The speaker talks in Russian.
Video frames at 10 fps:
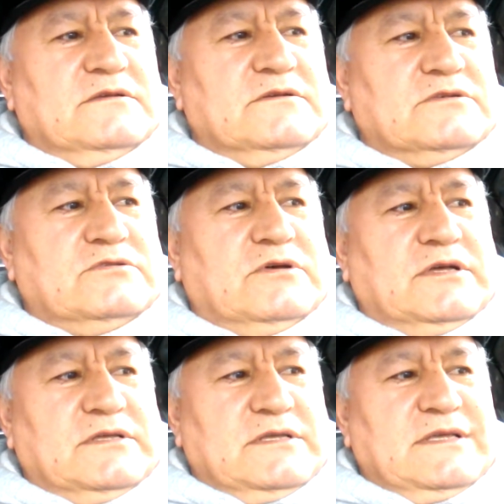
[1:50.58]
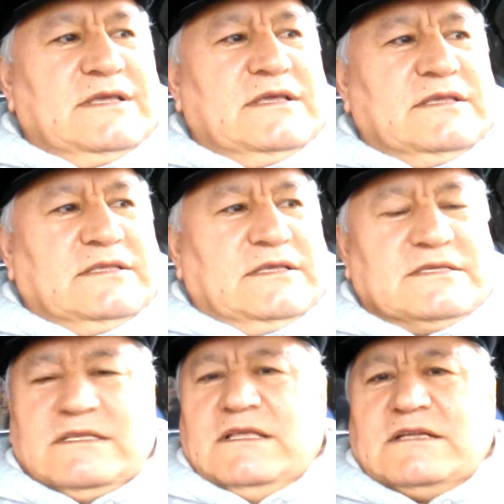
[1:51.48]
что
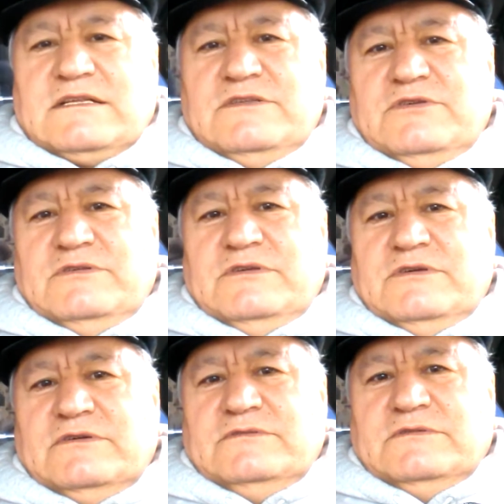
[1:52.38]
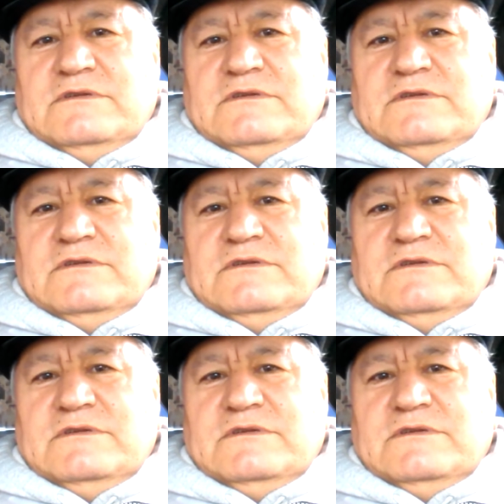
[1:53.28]
если даже не, не